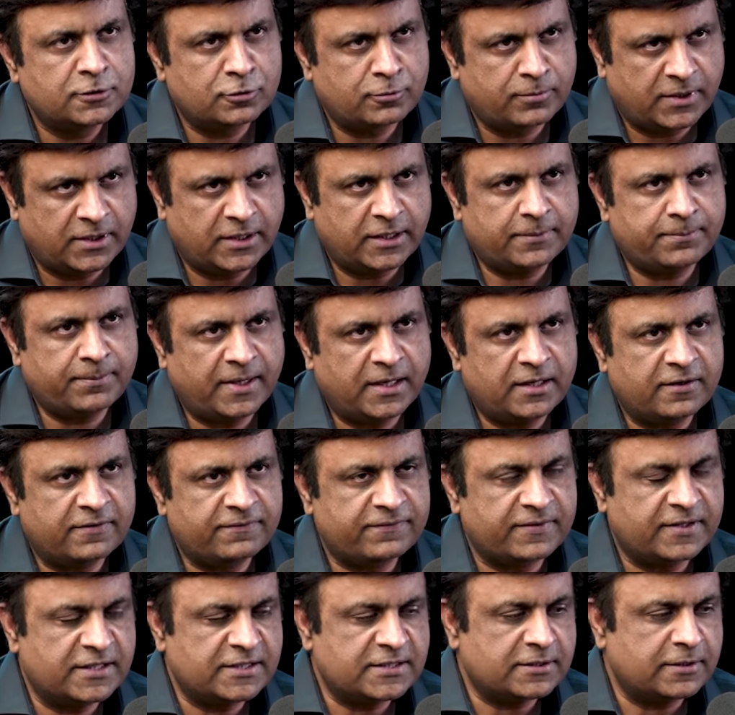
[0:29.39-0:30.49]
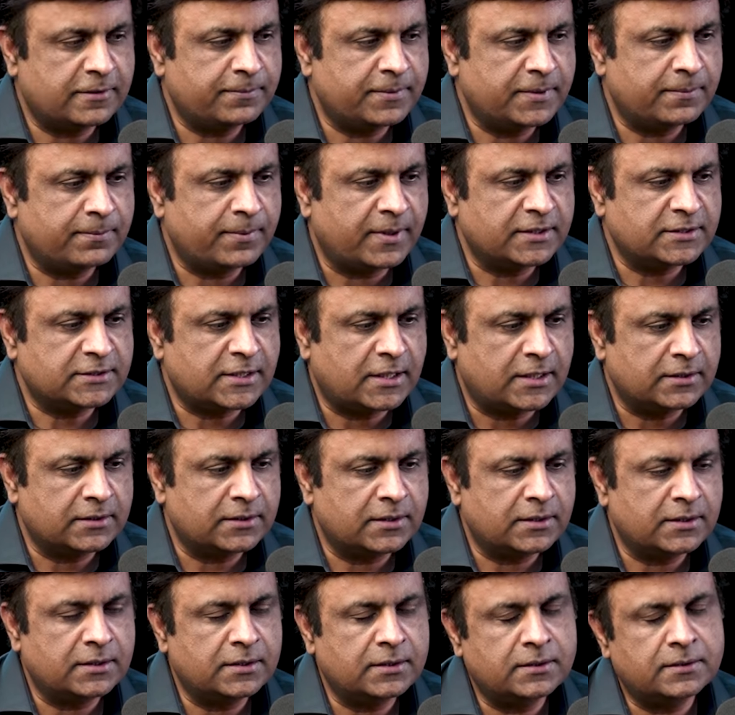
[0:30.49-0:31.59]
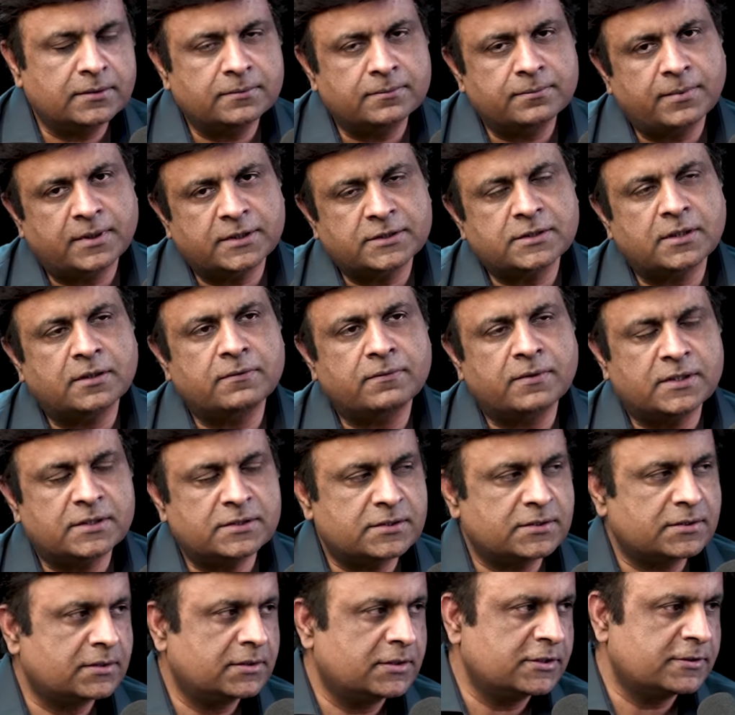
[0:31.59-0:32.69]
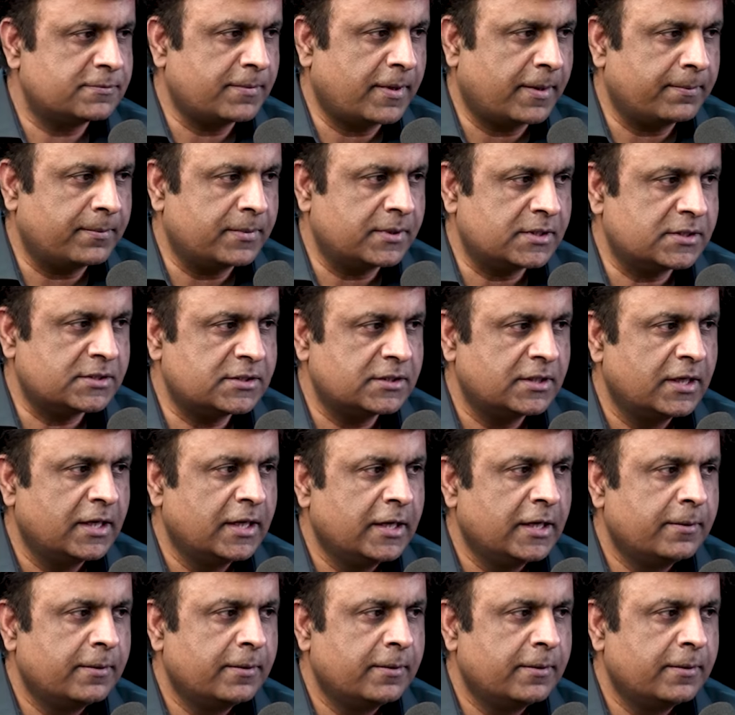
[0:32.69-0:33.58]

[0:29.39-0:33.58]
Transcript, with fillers: जो हमारा एक पहला फेज़ था फिर पाकिस्तान की पाकिस्तान वॉज डिसम्बर्ड